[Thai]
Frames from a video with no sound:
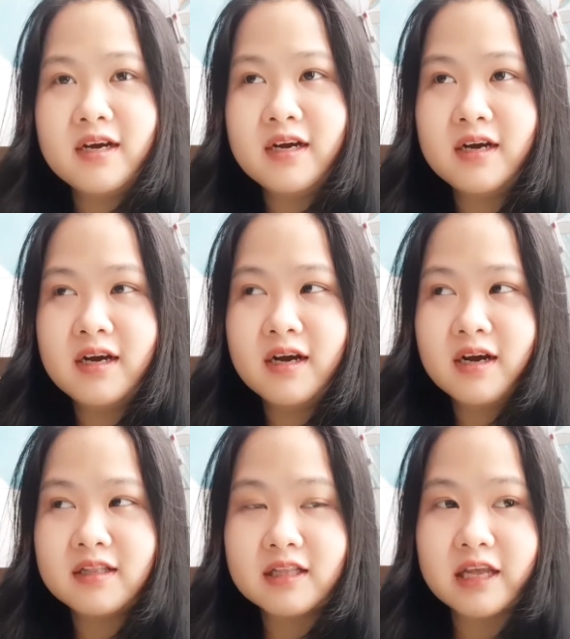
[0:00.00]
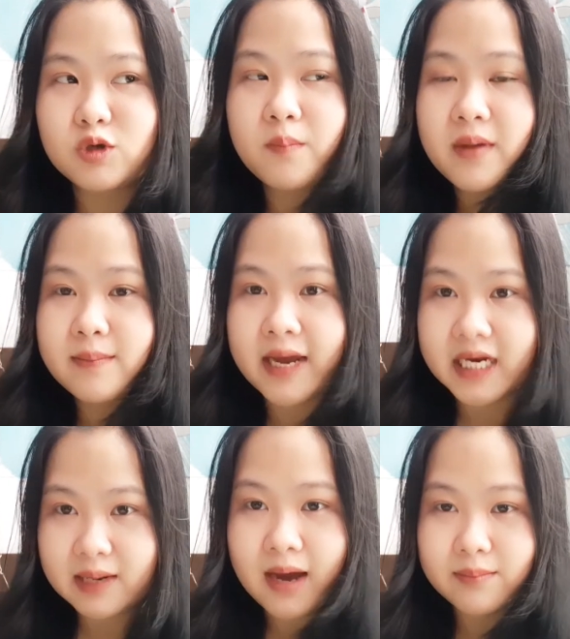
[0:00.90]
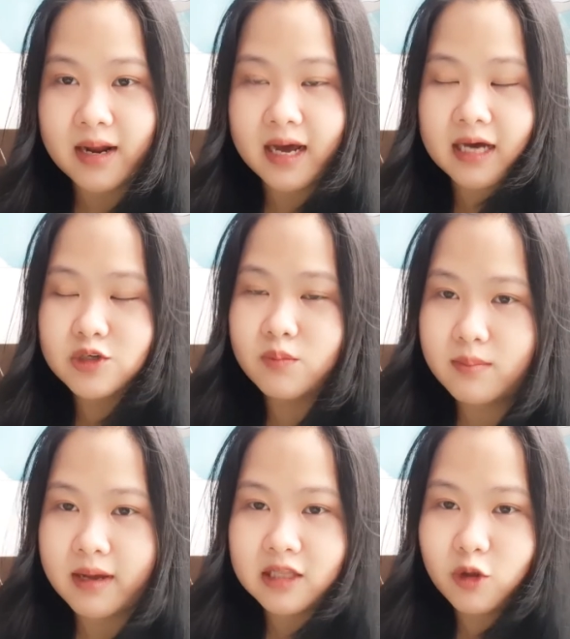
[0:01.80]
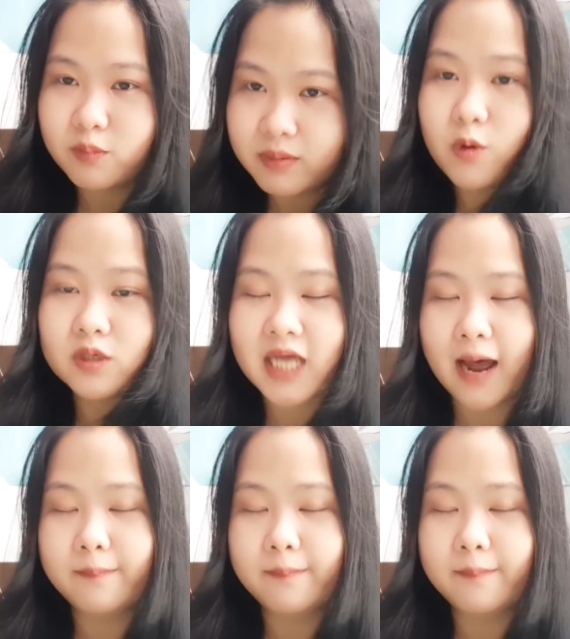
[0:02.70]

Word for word: คือตั้งแต่ช่วงปีใหม่ที่ผ่านมานะคะช่วงปีใหม่ต้นปี63